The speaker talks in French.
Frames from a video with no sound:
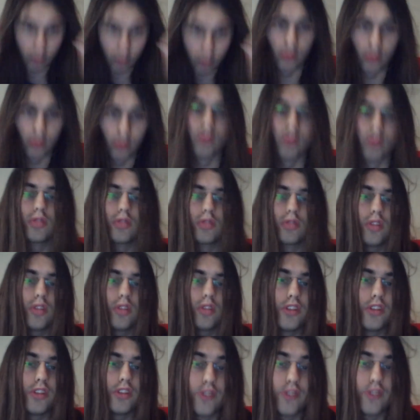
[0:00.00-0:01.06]
aux, joueurs
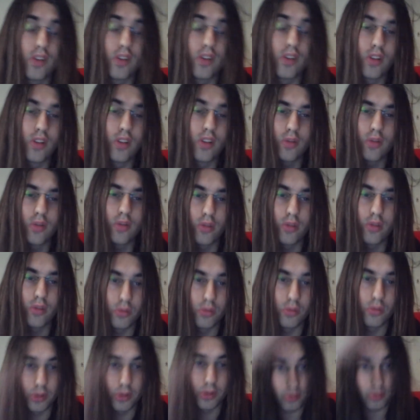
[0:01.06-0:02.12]
des différents clans. Donc
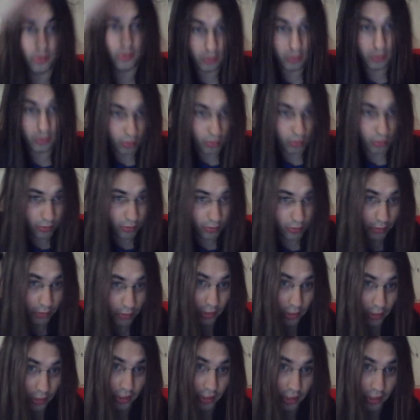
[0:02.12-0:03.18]
euh, perso, euh, au
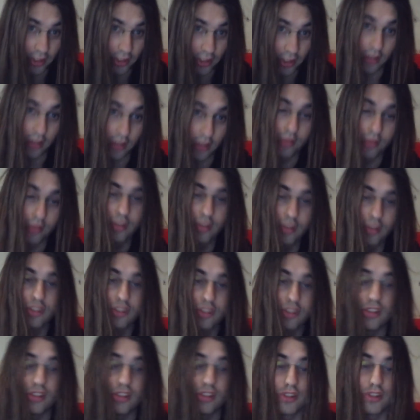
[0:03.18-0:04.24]
départ, j'étais
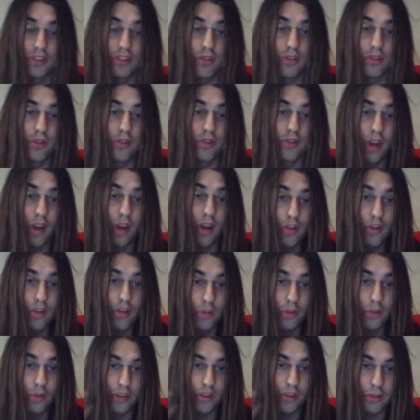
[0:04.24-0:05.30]
envoûté quand j'avais vu Ah, nous
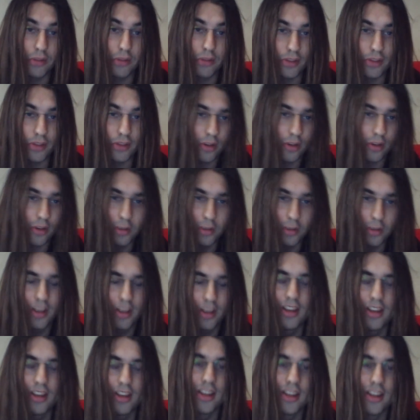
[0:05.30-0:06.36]
Batama, trop bien.
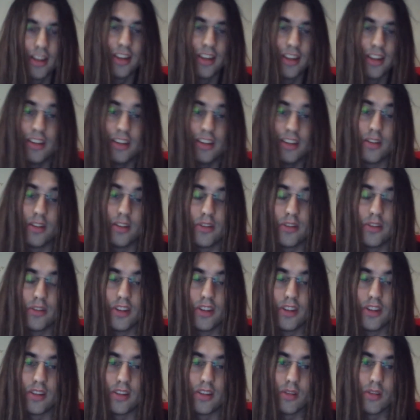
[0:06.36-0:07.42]
Et au
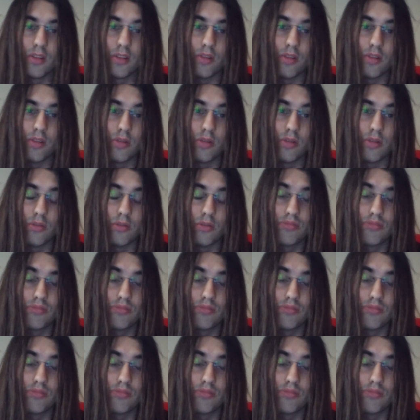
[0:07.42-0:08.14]
final, euh,